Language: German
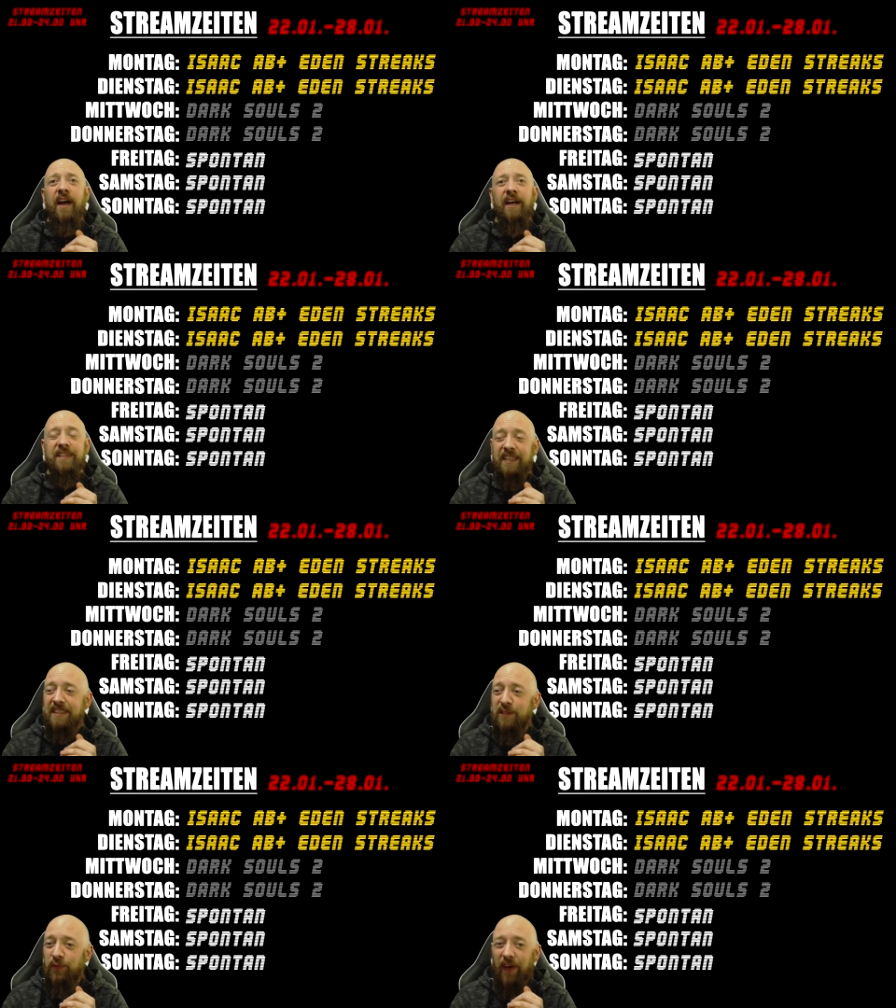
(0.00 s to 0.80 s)
Hat
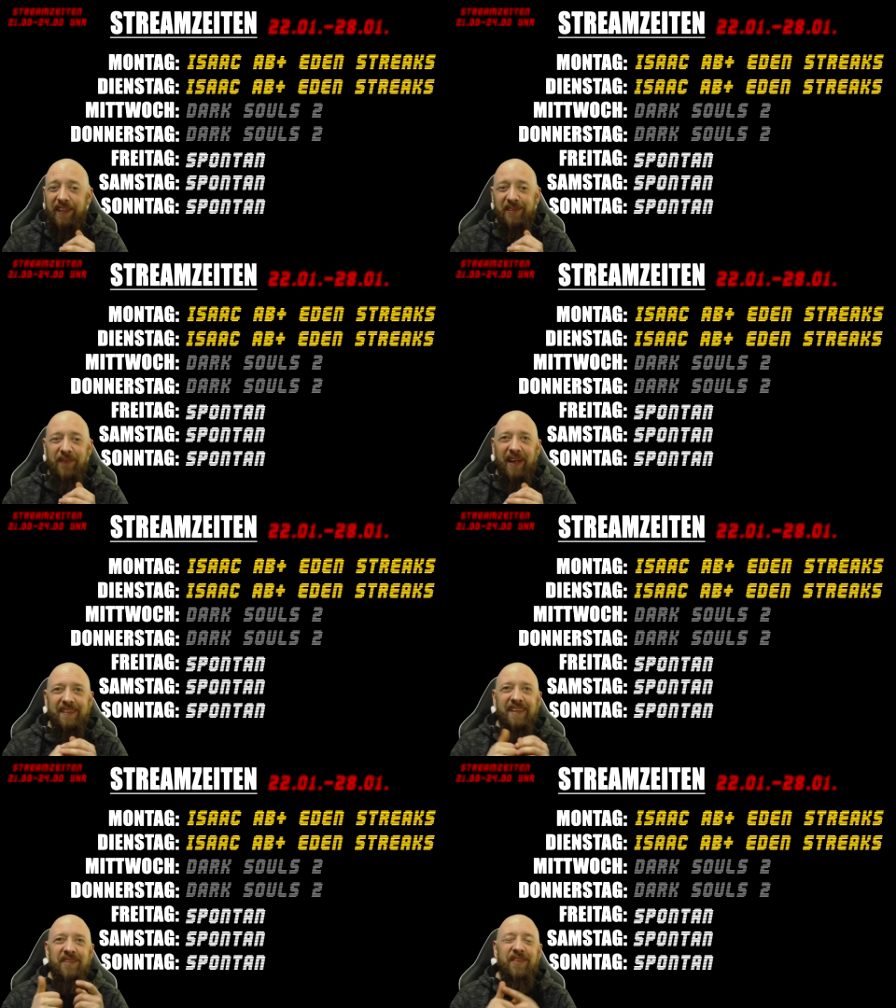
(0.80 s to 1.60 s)
richtig Fun gemacht.
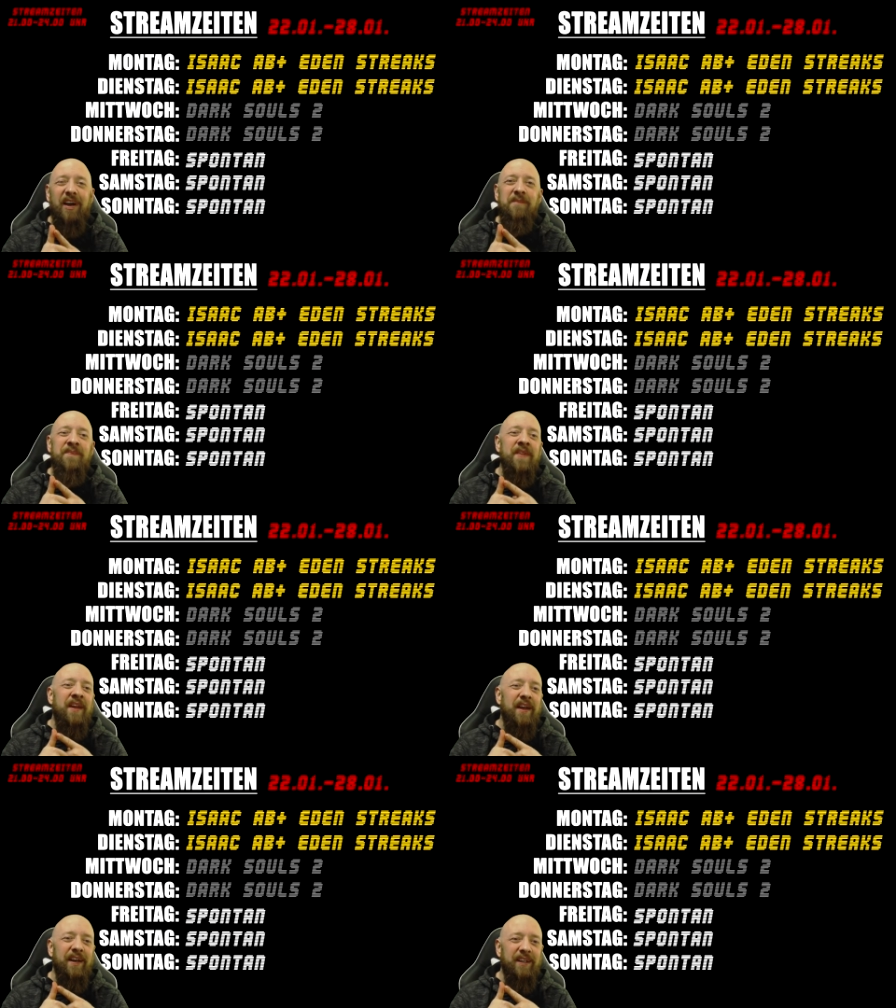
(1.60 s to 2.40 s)
Wir haben,
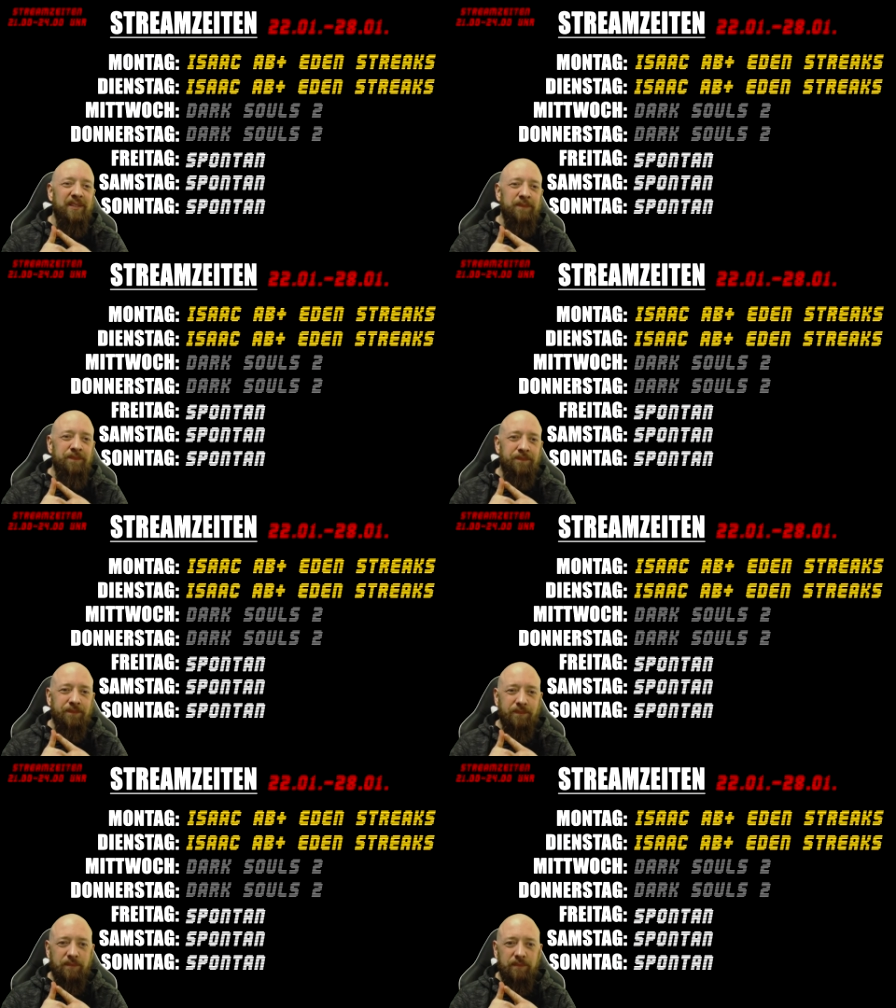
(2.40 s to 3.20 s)
ähm,
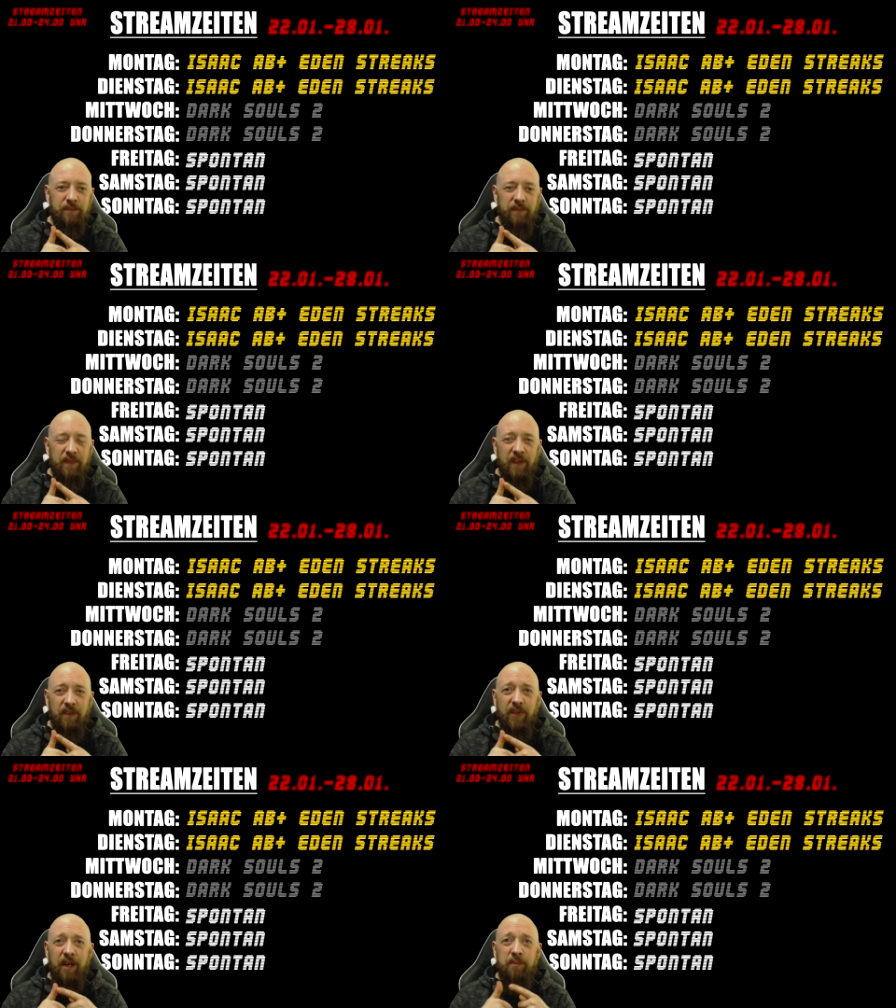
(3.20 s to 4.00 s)

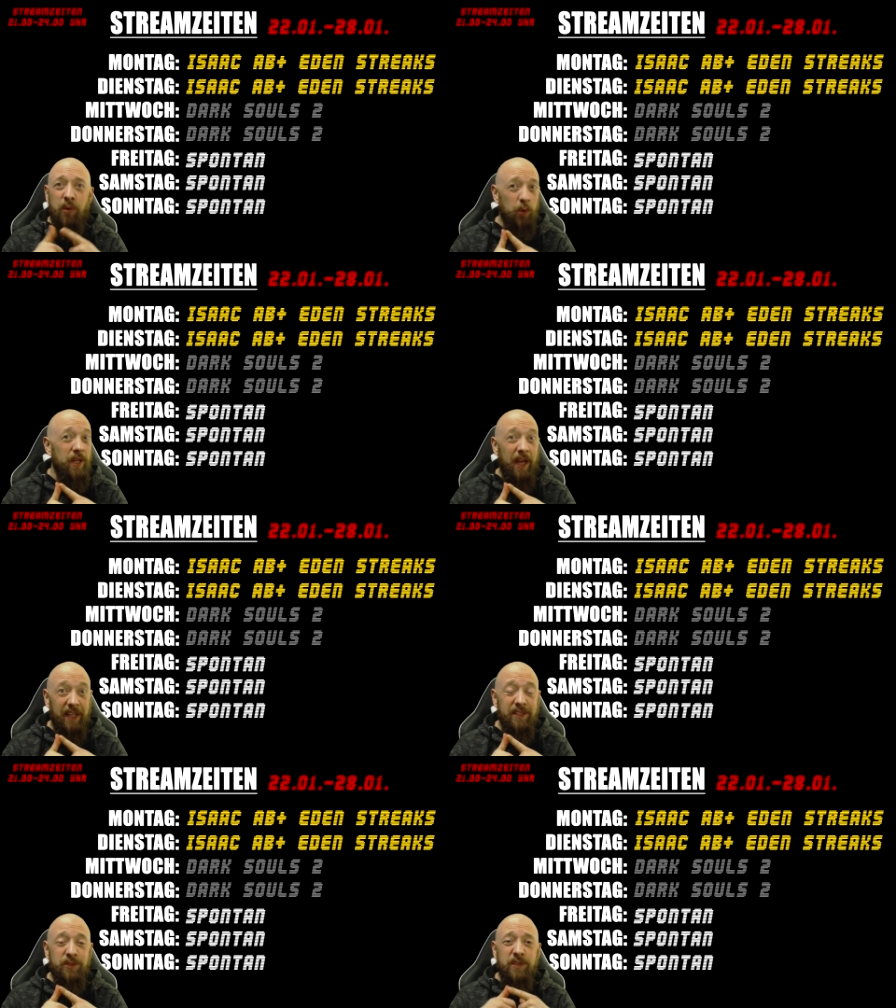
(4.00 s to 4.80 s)
wir haben Pony
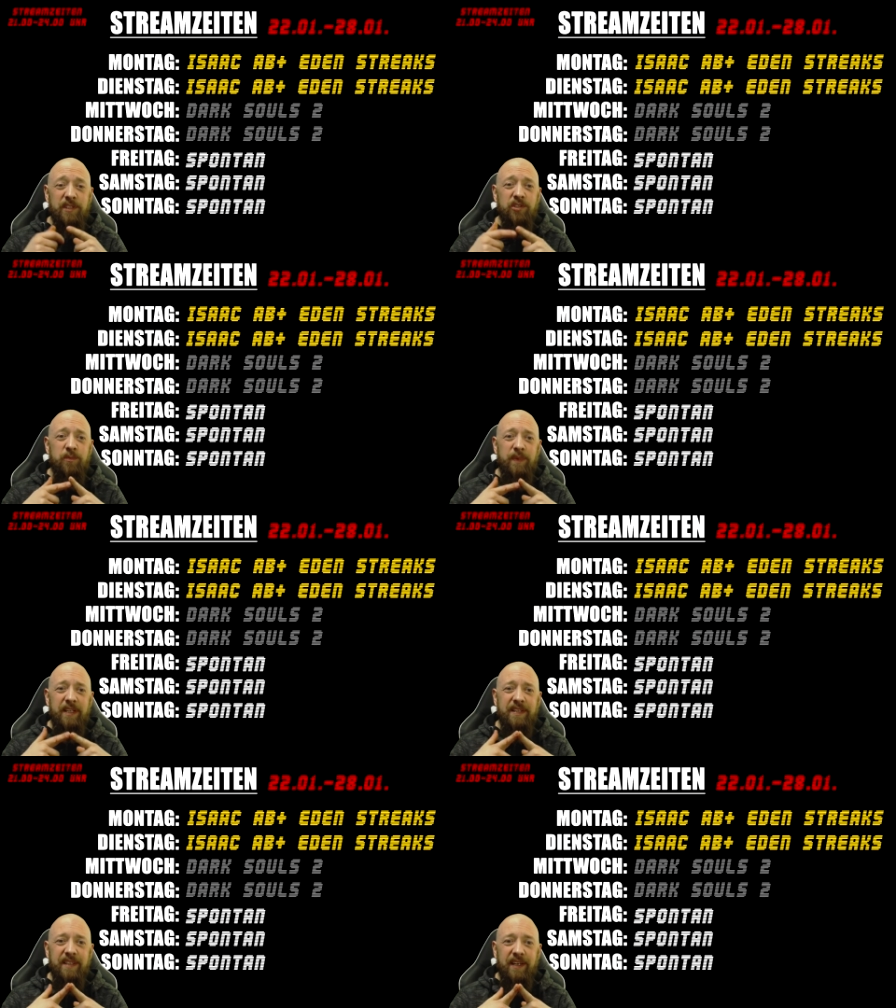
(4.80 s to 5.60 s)
Island
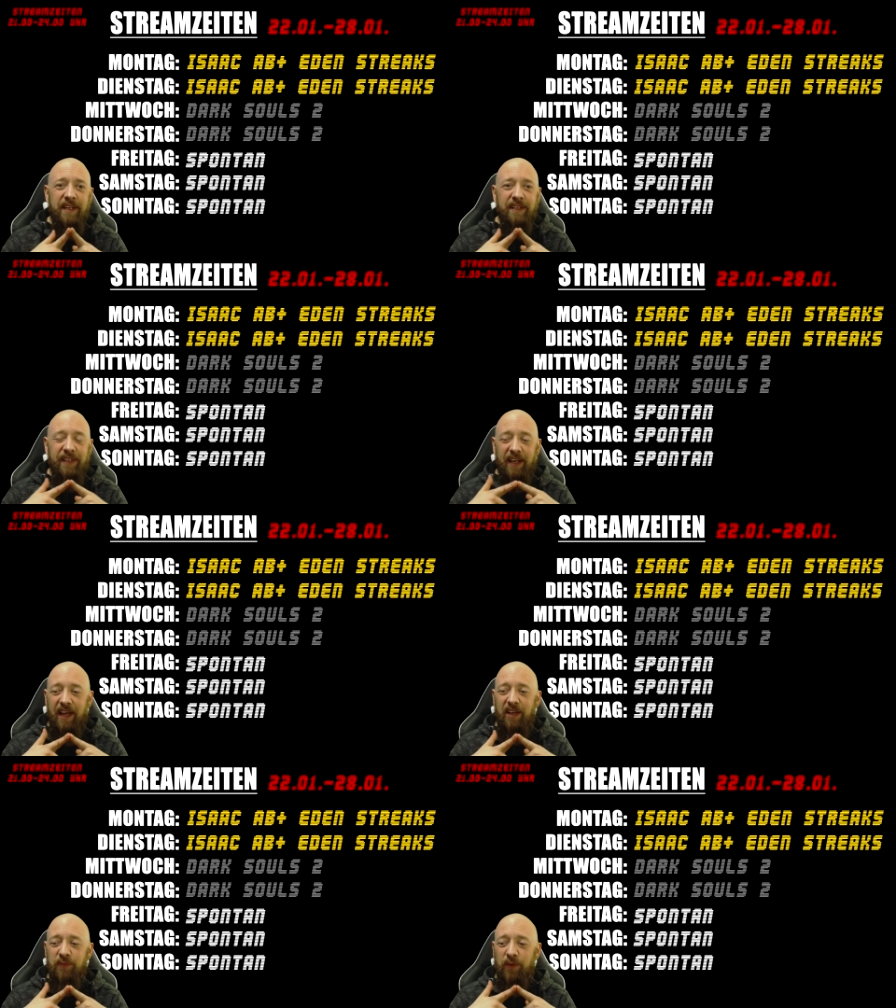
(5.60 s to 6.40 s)
durchgespielt.
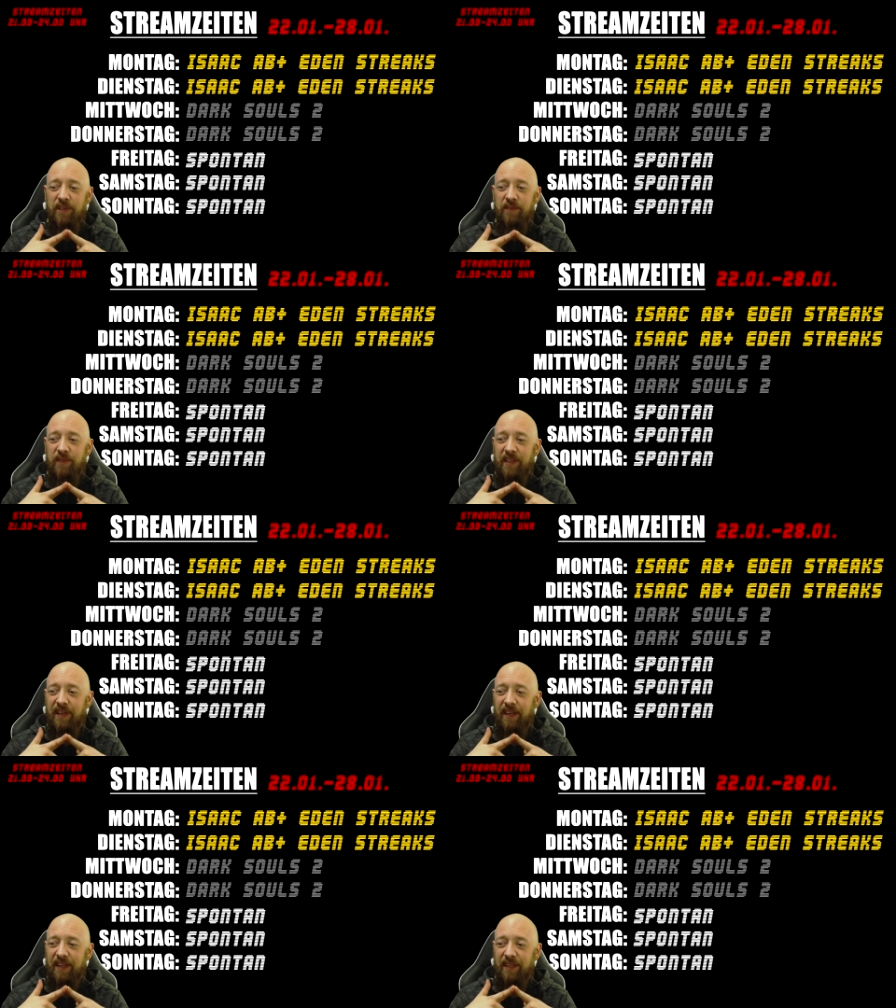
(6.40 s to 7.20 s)
Danach wollten wir,